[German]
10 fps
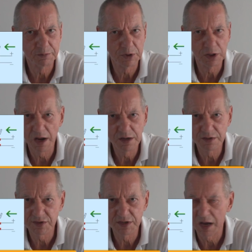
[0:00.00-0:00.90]
mit
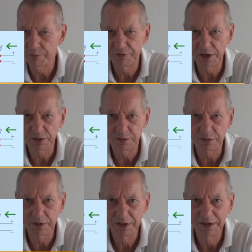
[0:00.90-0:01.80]
kleinsten Abweichungen.
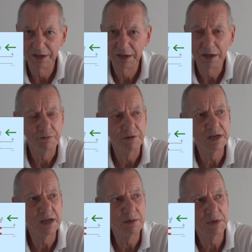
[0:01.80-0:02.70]

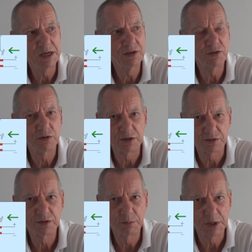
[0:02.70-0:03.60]
Wenn dem nicht so
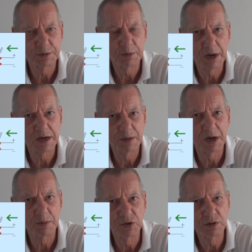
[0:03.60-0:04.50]
ist, zum Beispiel bei einer
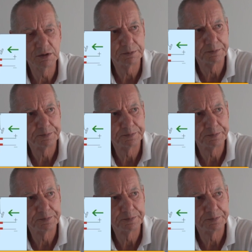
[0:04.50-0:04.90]
Bremsung,